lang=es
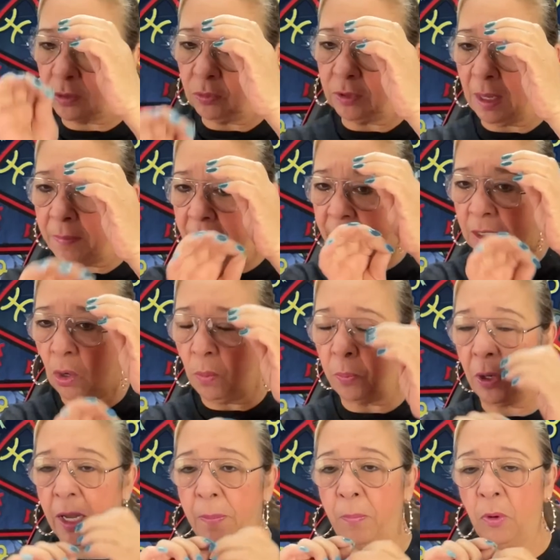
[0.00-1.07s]
Tú también se lo
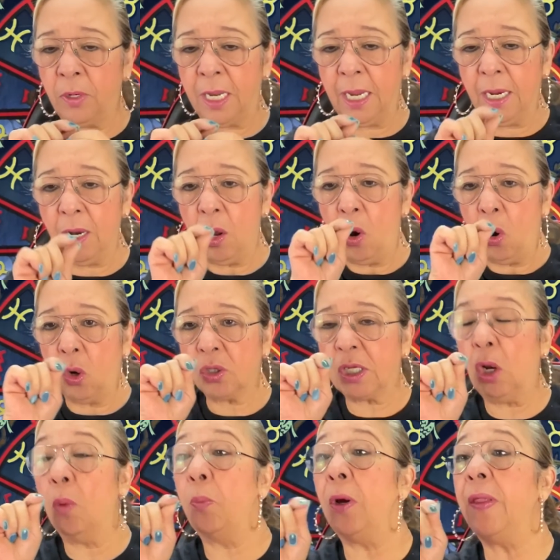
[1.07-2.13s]
puedes poner o se
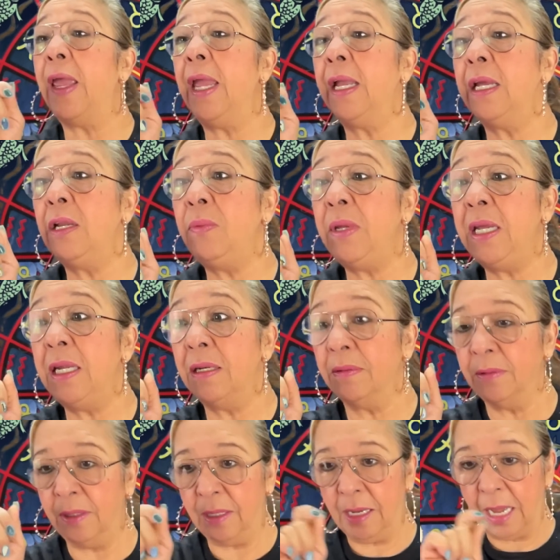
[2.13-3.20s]
lo puedes escribir
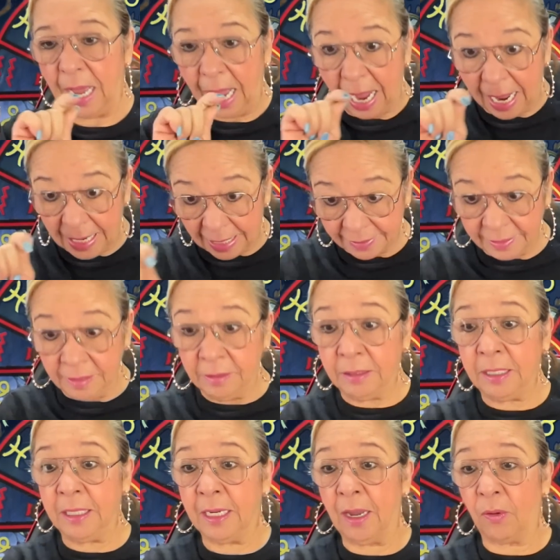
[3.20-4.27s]
a la
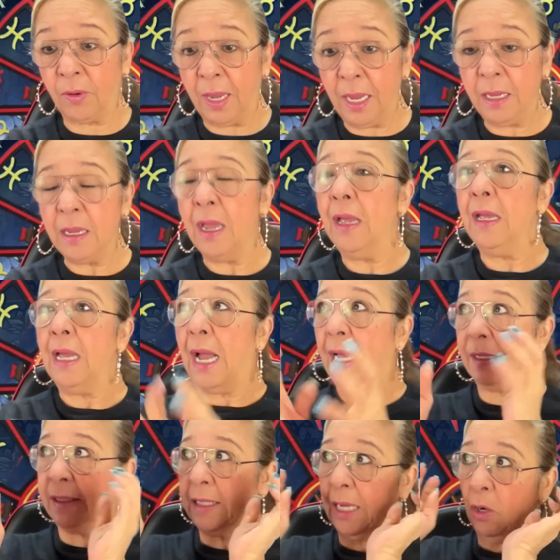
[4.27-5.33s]
cintica, ¿ok?
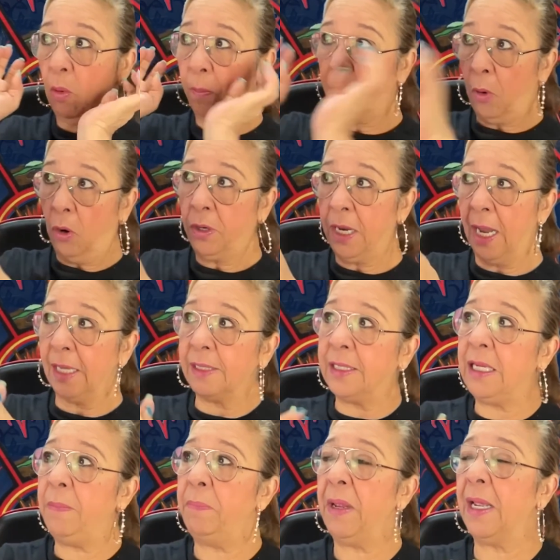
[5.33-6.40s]
Así que lo pones
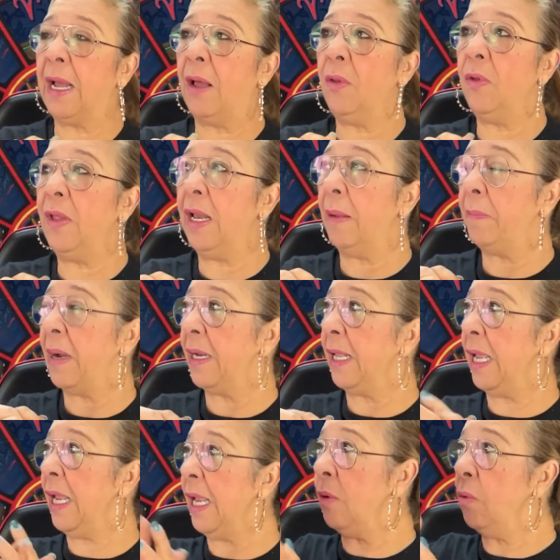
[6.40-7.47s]
así pegado de la
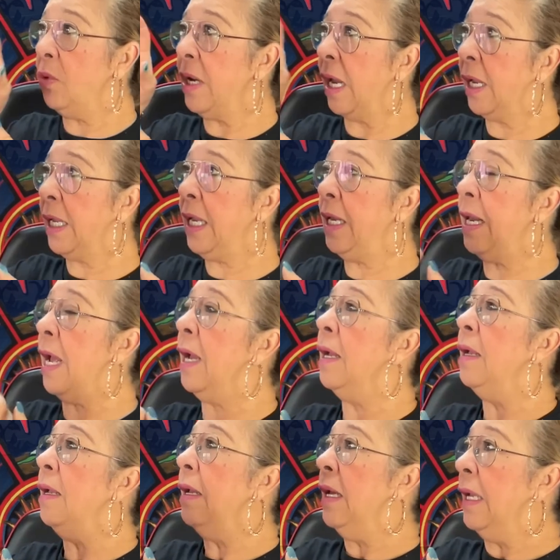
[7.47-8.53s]
pared una esquina,
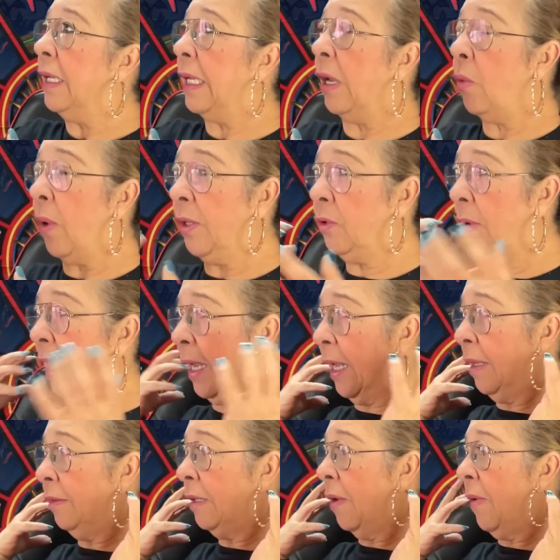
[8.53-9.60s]
que cuando la
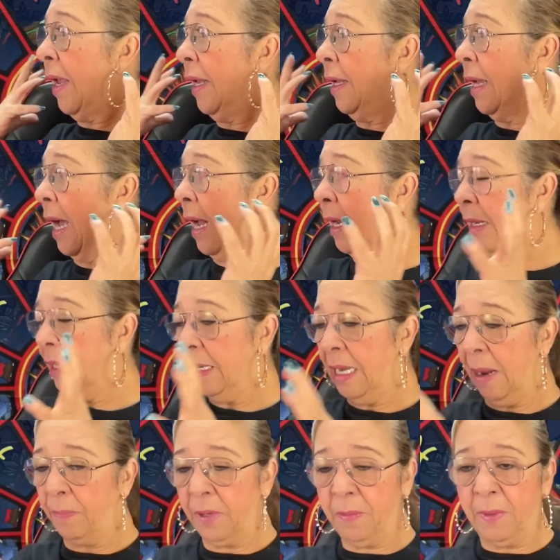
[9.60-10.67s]
gente venga,
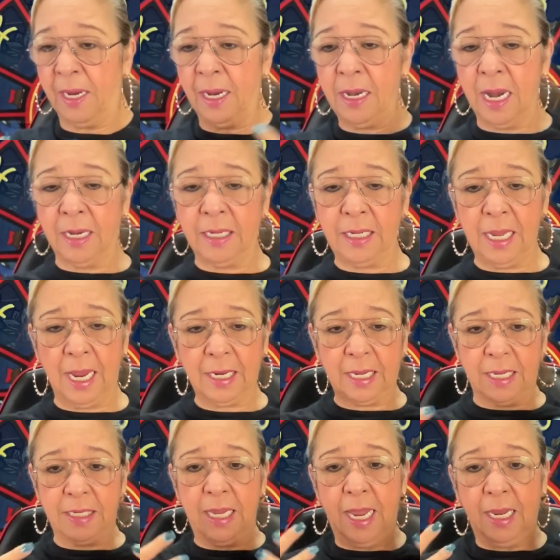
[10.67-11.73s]
la primera energía
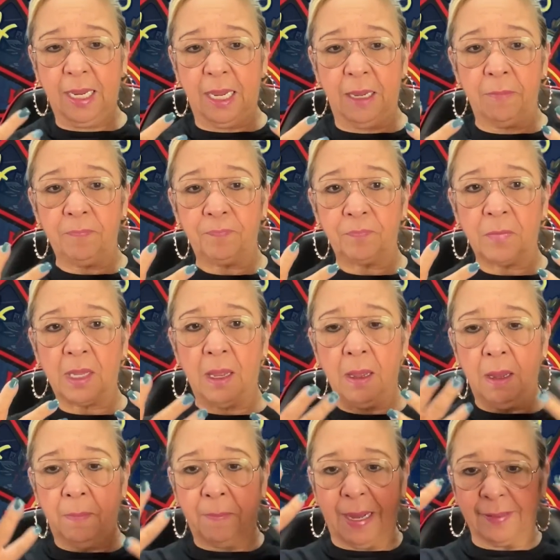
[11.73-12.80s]
que llegue
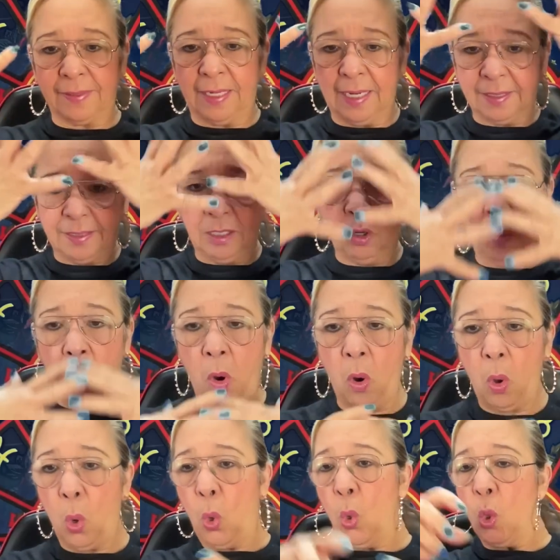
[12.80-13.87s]
va a ser así como
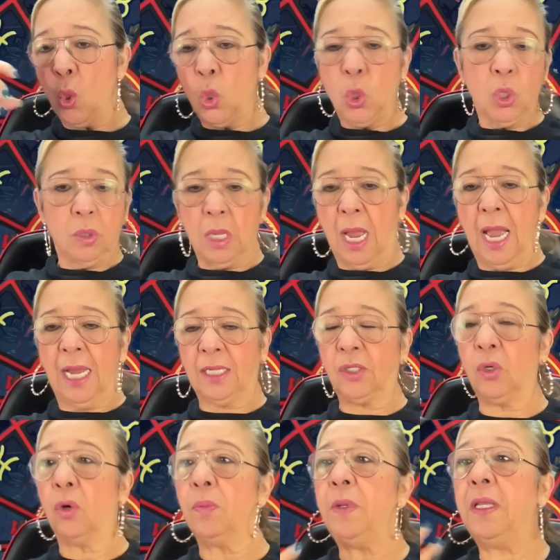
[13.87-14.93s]

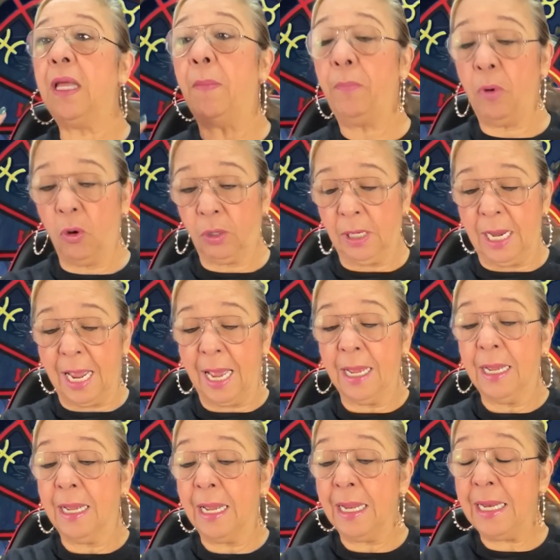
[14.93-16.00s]
absorbida por la,
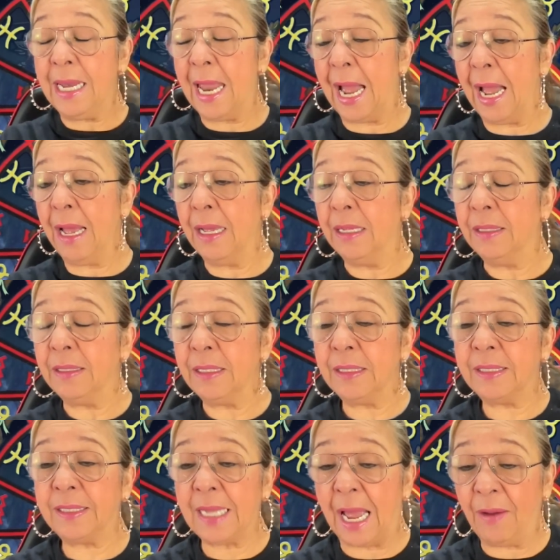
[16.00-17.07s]
la
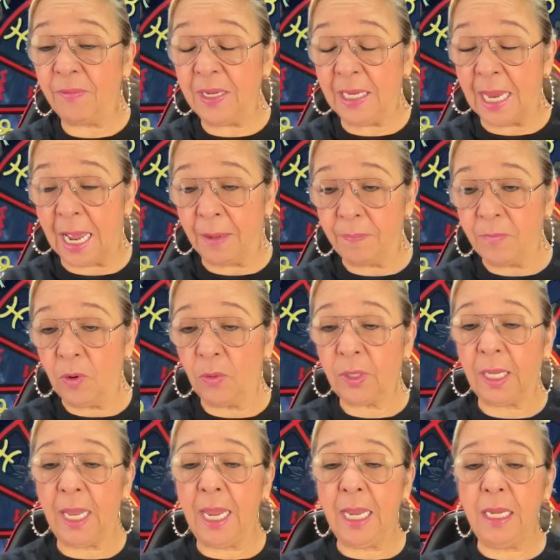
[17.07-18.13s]
sábila, ¿ok?
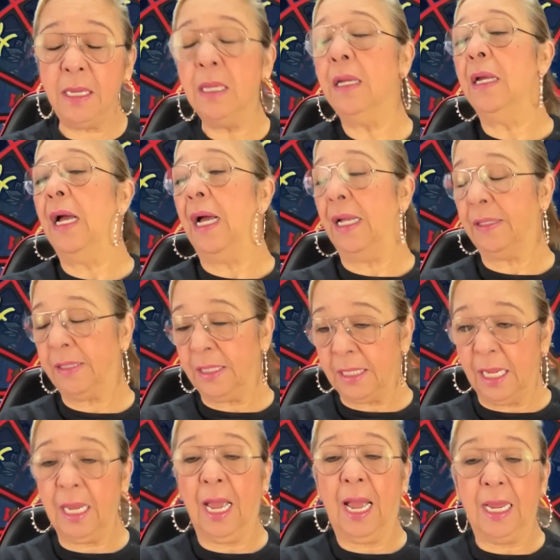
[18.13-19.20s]
Así
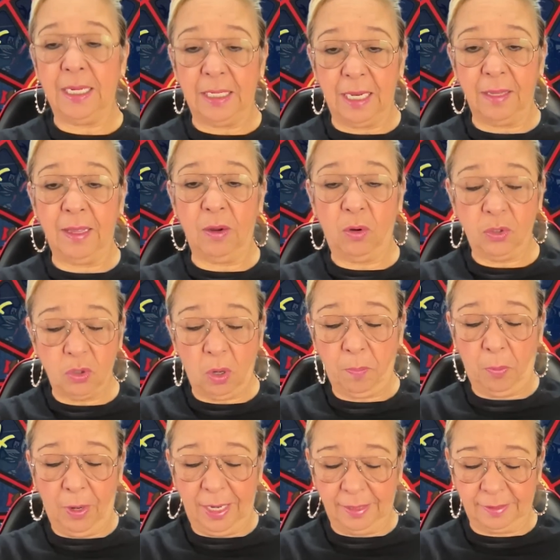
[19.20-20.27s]
que ahí les dejo yo
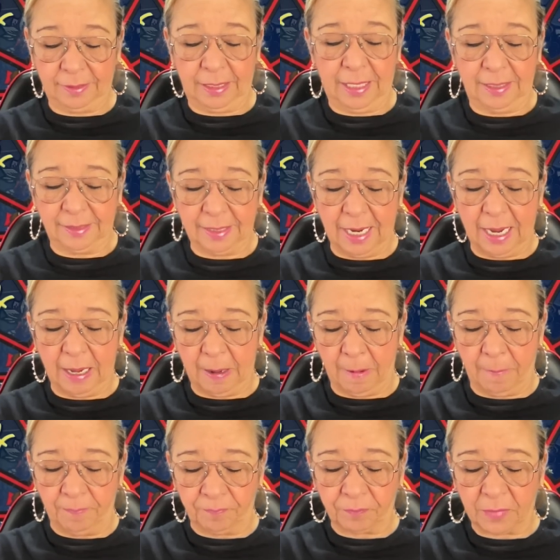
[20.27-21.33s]
pues esa,
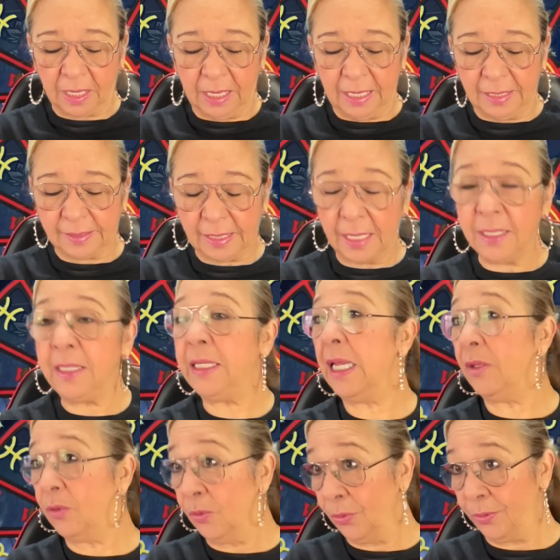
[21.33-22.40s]
esa
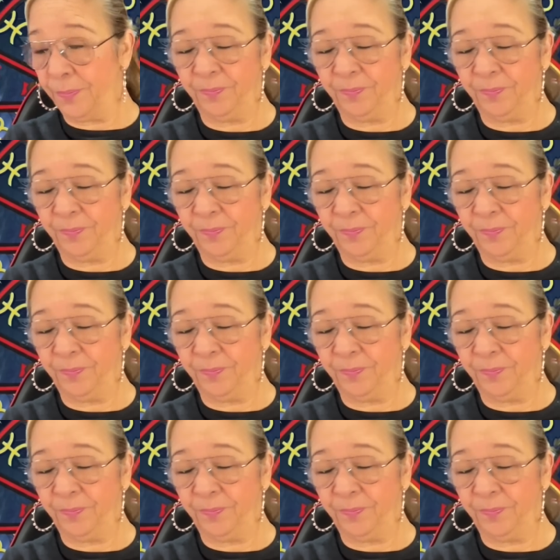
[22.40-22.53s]
inquietud.